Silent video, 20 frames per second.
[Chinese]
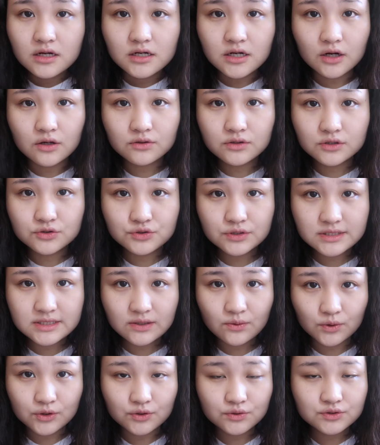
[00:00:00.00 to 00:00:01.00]
然后呢，最
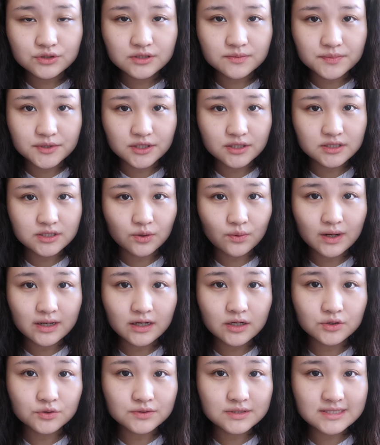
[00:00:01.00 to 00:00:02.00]
近我都是比较喜欢
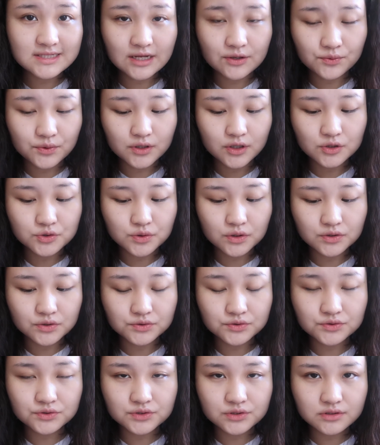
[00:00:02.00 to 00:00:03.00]
各种简约的妆容，
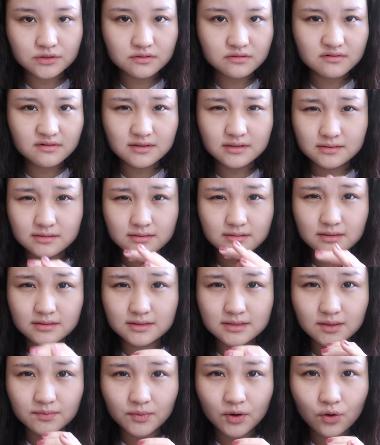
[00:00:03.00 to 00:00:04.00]
就是
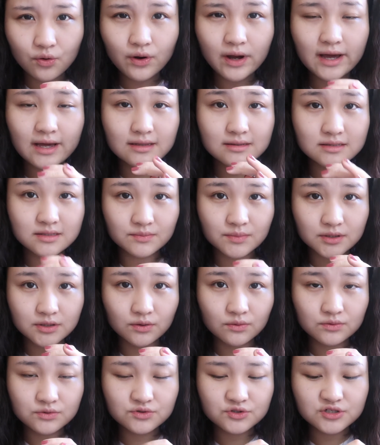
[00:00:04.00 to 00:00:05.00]
怎么快怎么
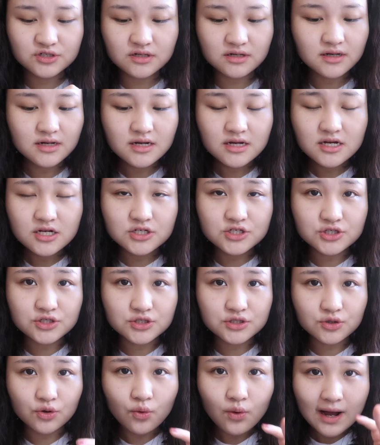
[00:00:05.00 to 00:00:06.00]
弄，就是
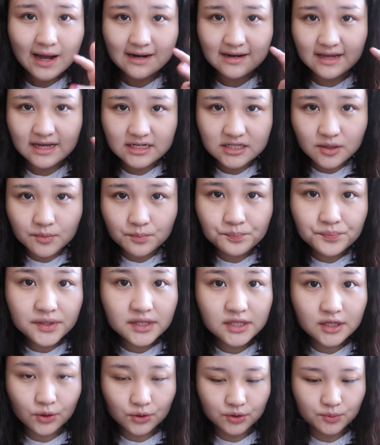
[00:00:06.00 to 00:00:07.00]
只画脸上必
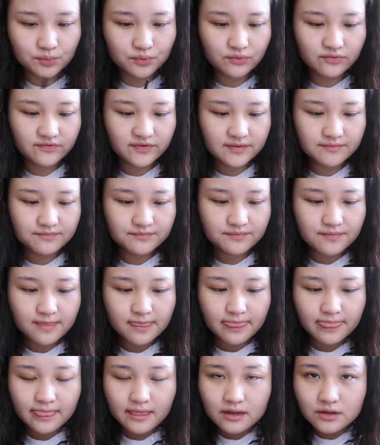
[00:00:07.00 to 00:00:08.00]
要的部分。
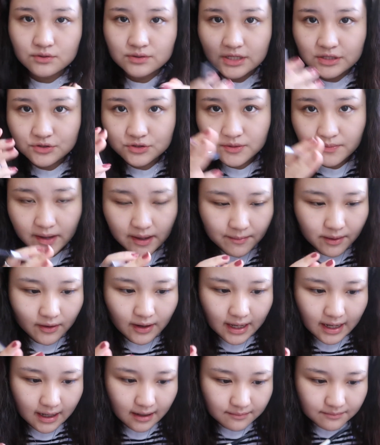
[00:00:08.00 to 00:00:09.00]
首先就是眉毛
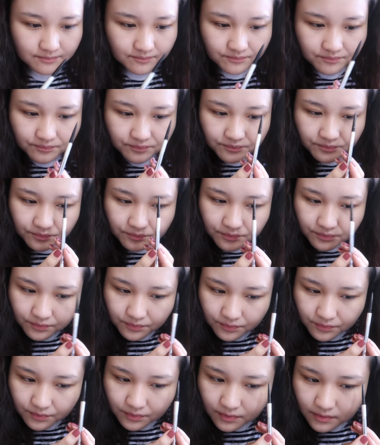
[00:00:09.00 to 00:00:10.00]
啦，
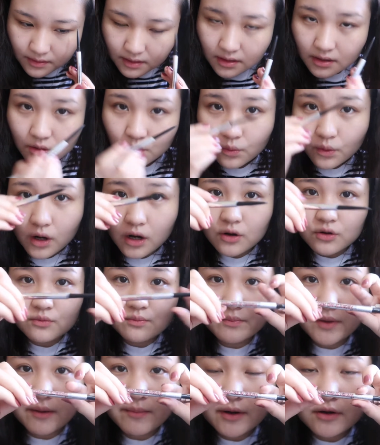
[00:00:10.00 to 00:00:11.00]
哦，
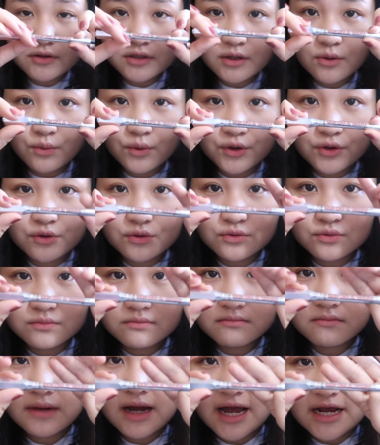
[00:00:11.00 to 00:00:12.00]
眉毛呢，我又
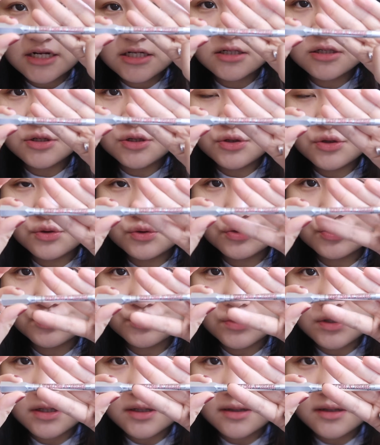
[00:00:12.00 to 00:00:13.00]
还是又
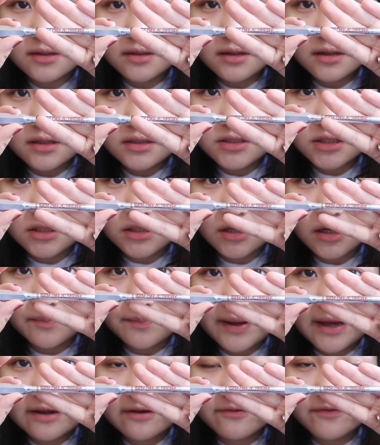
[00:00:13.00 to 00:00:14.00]
入了这个
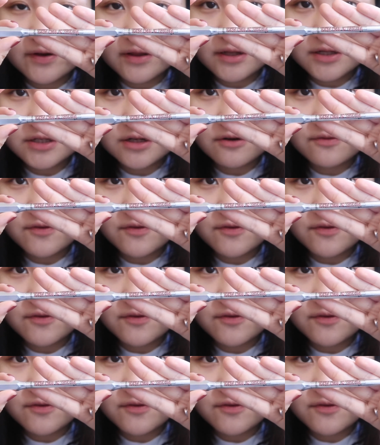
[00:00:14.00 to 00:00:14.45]
Benefit 的这